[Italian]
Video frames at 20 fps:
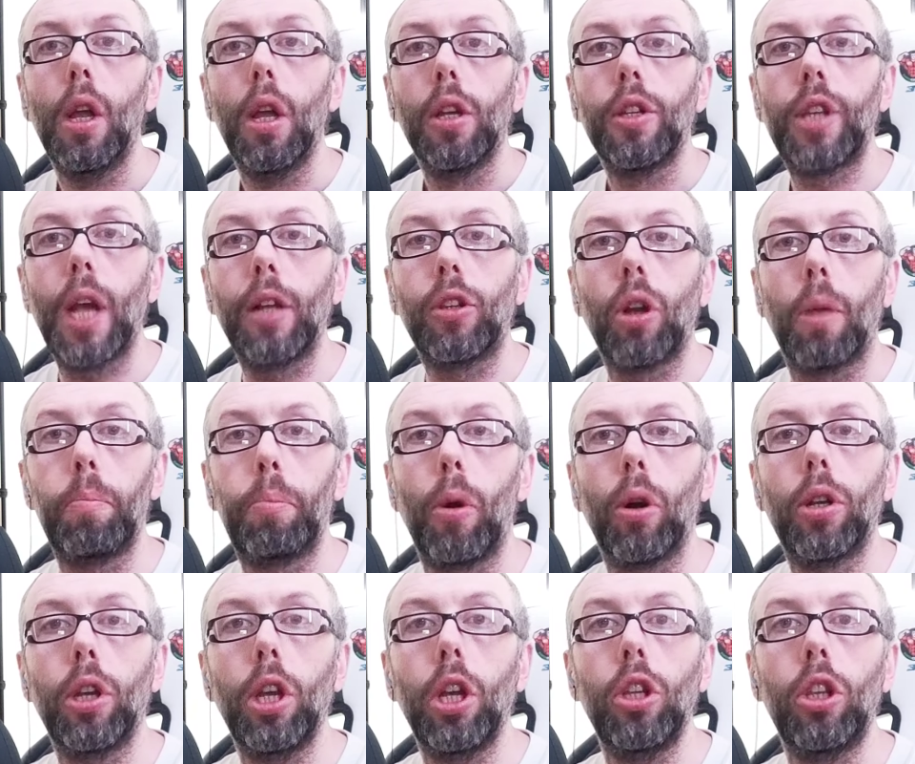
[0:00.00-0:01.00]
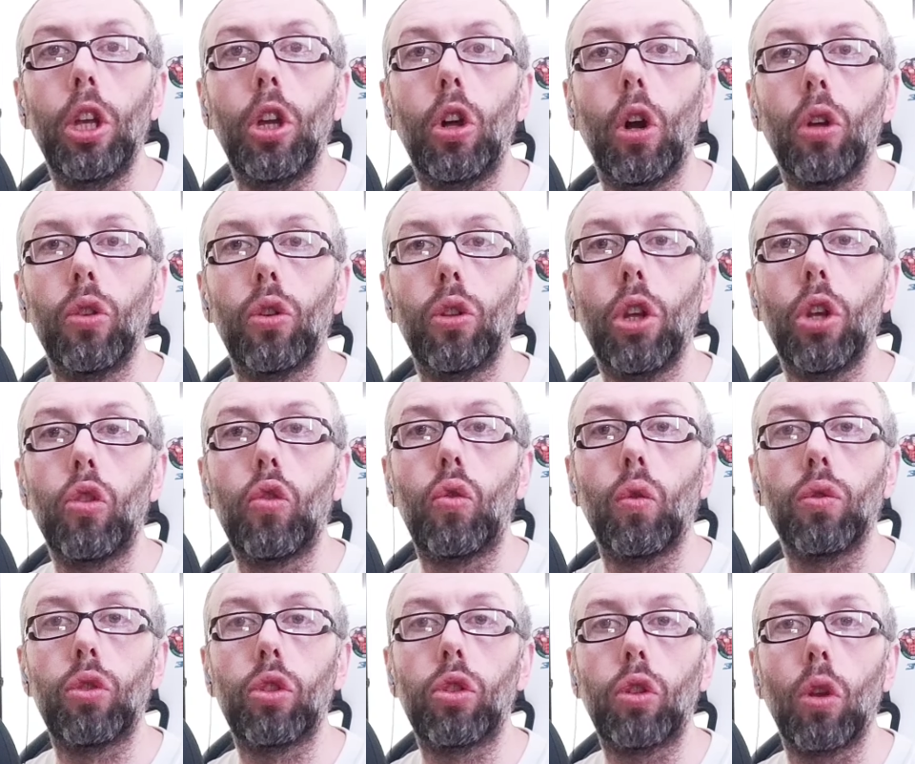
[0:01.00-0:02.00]
sei troppo critico, non è
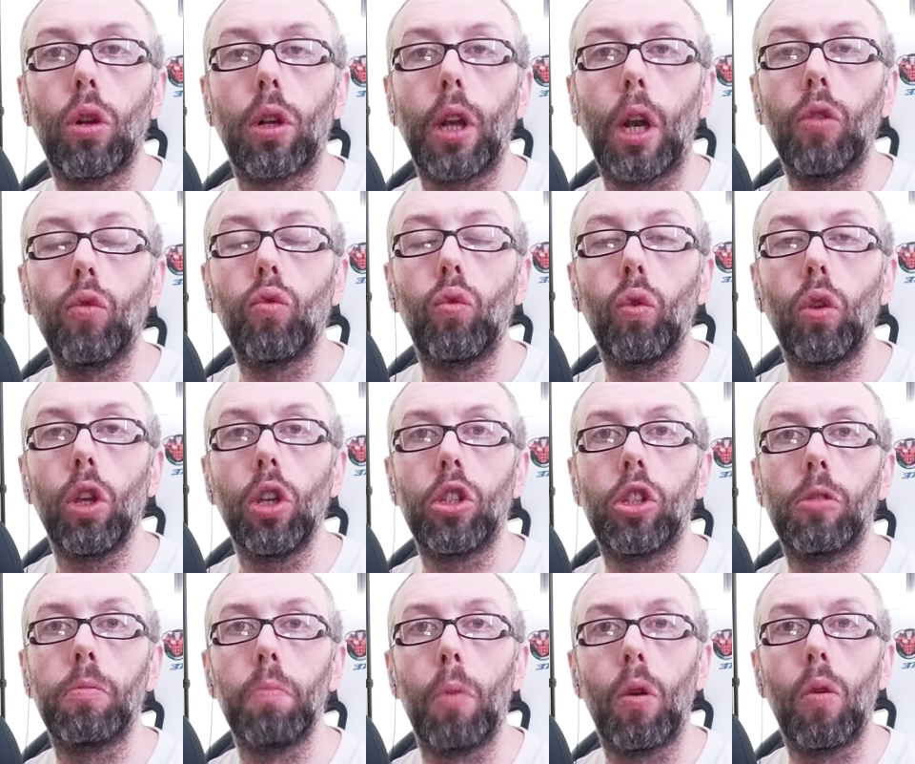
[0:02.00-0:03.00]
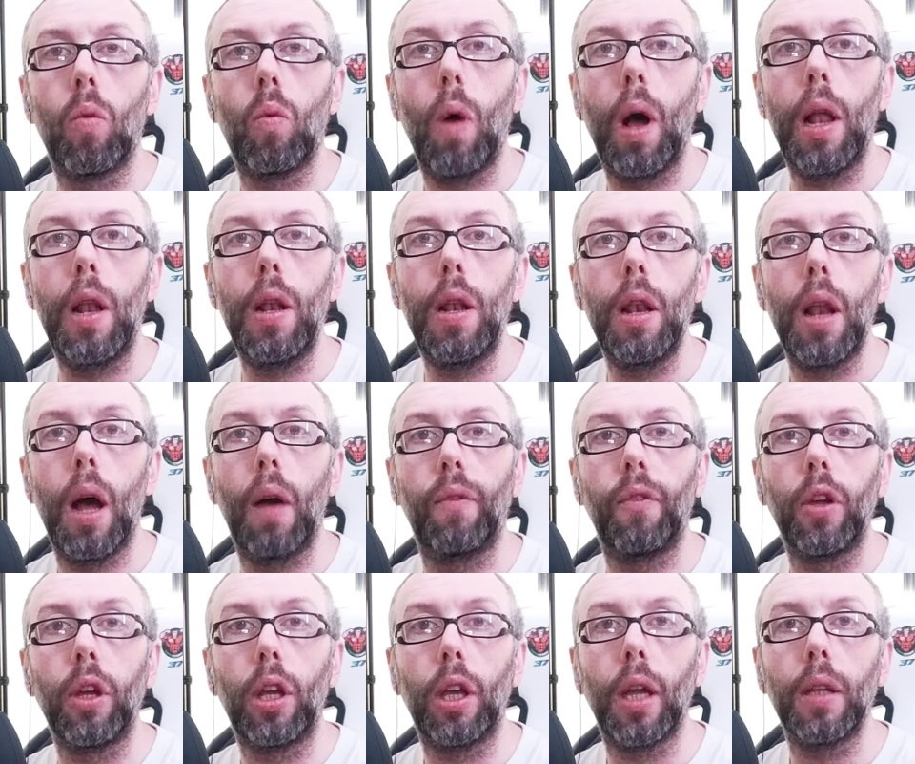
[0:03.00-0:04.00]
giusto Gran Turismo qua là
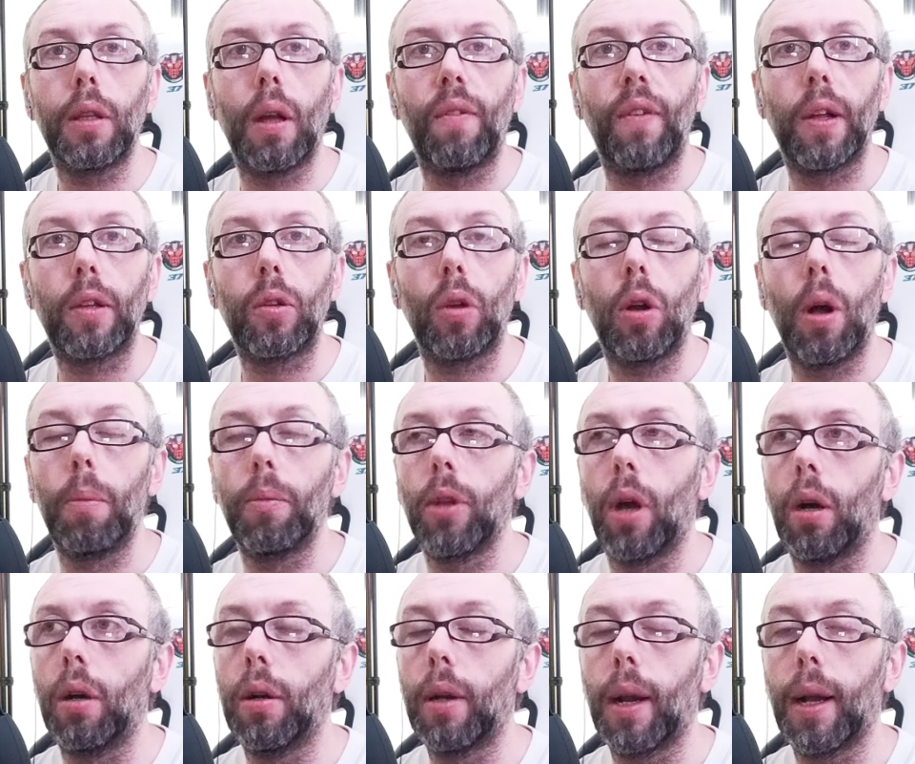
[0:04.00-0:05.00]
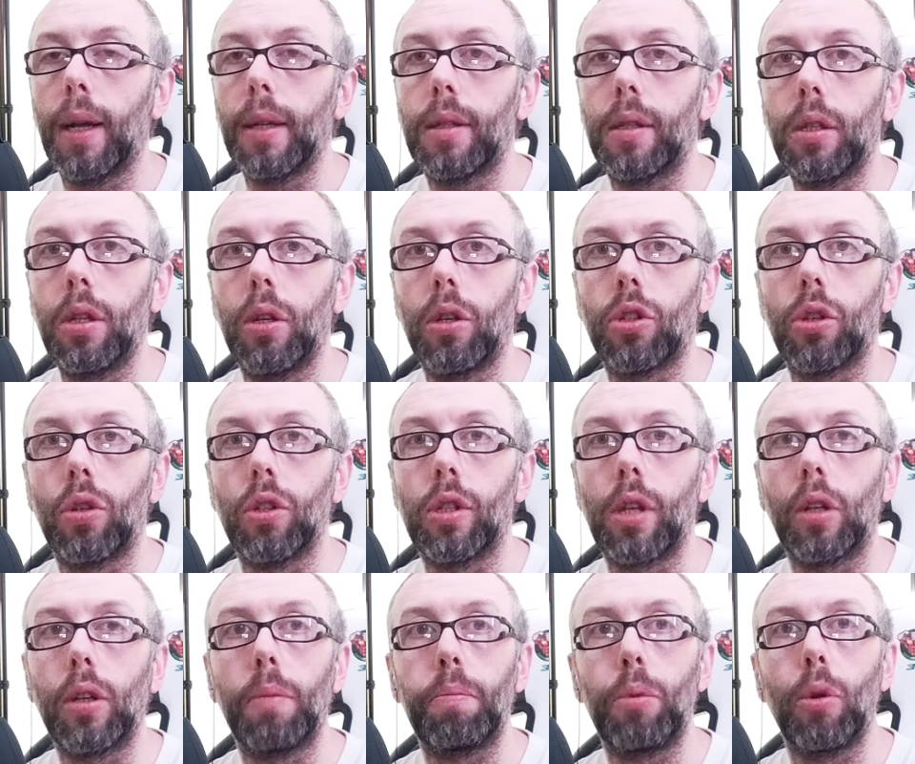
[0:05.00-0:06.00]
finché t'ha fatto No, ragazzi, io sono
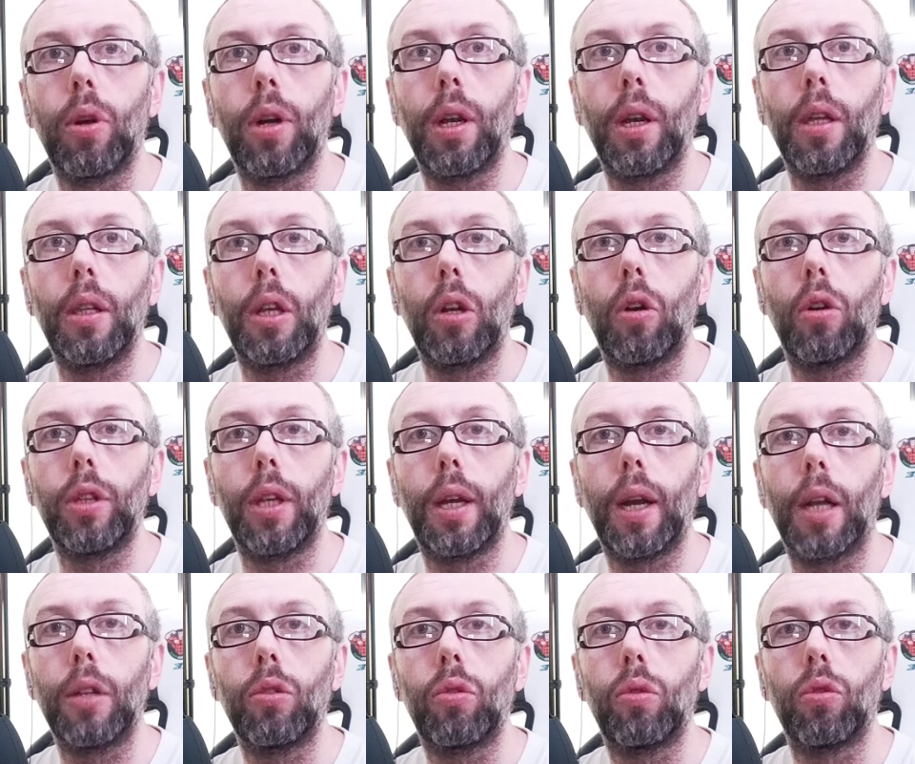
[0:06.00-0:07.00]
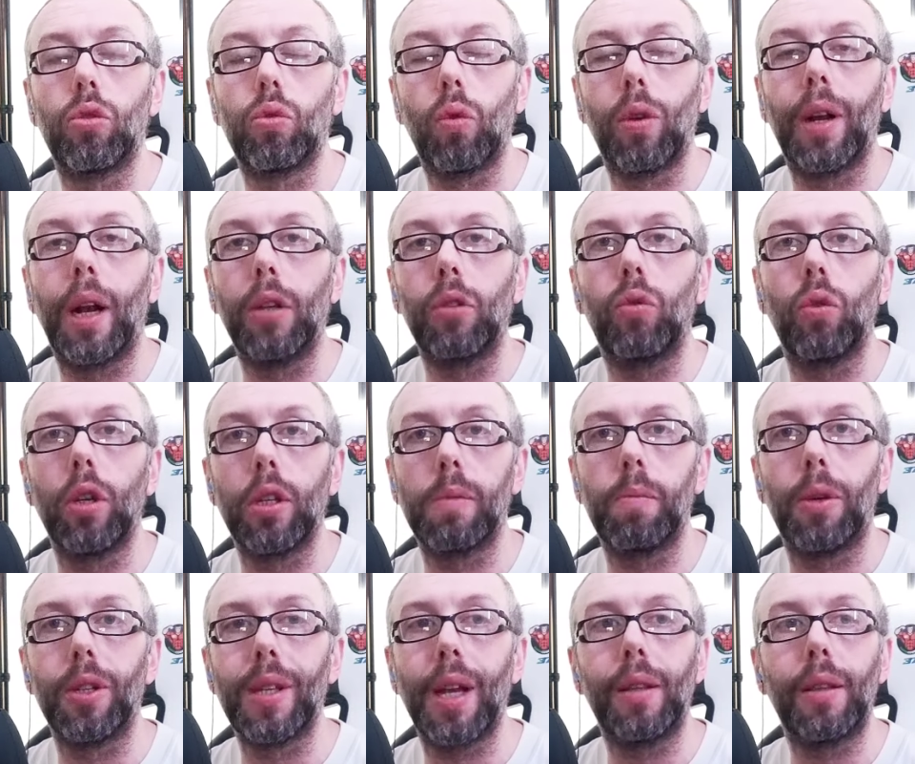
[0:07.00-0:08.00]
stato il più critico Gran su Gran
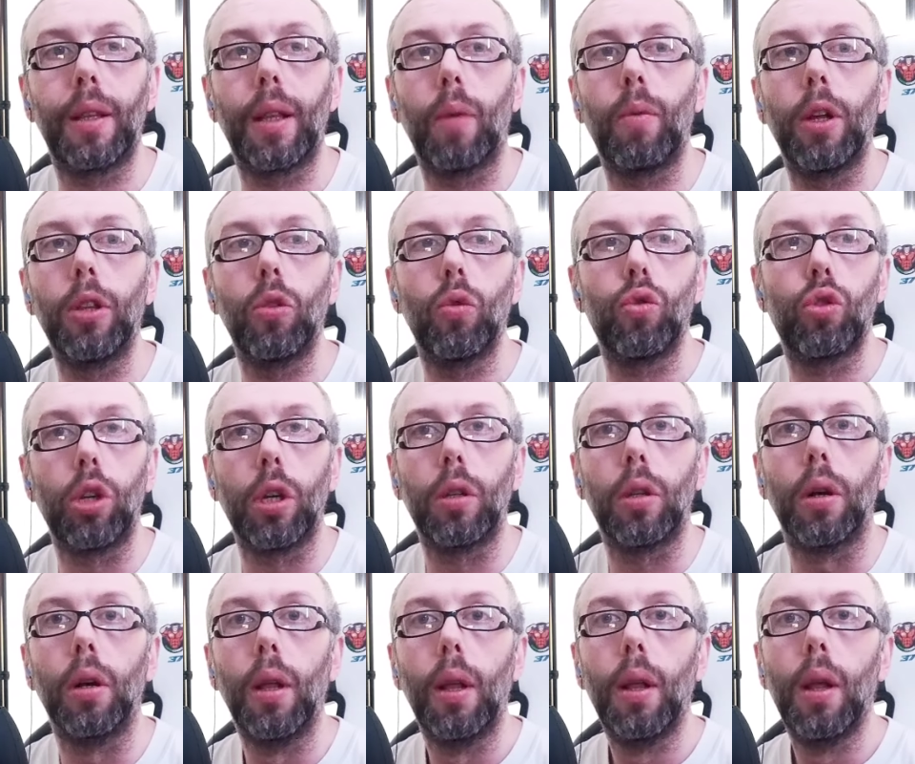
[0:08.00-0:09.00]
Turismo 7 da quando è uscito.